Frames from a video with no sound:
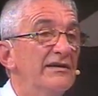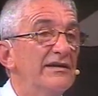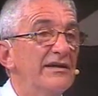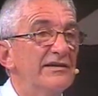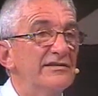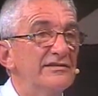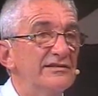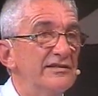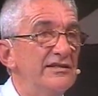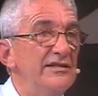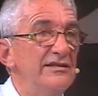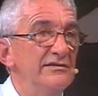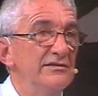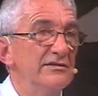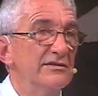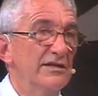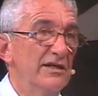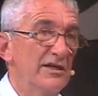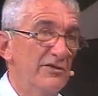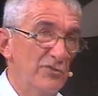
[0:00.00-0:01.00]
que
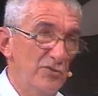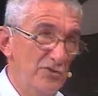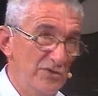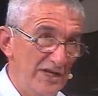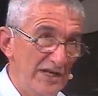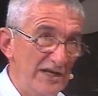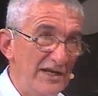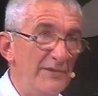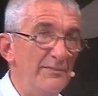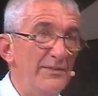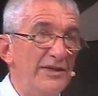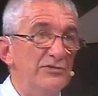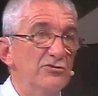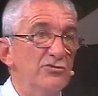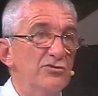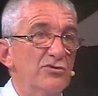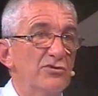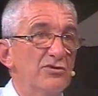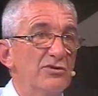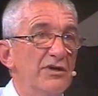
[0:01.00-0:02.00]
sin un
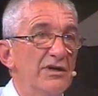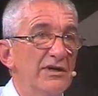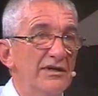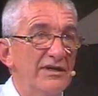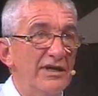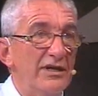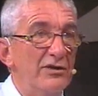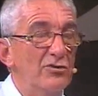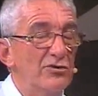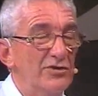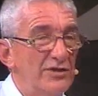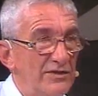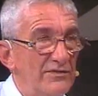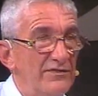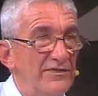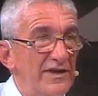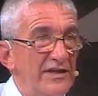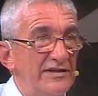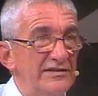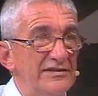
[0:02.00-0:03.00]
elemento que los
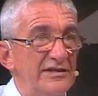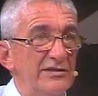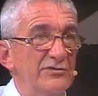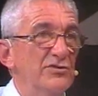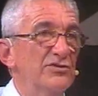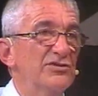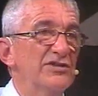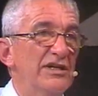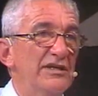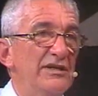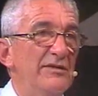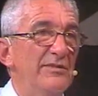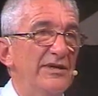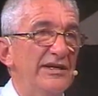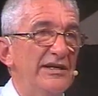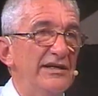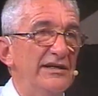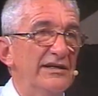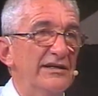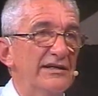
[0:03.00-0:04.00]
disfraza no se
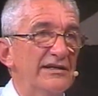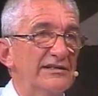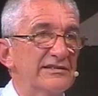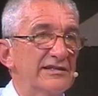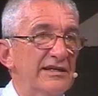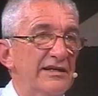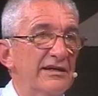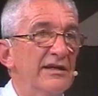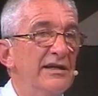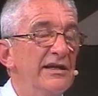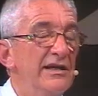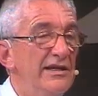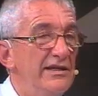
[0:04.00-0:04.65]
animarían a hacer.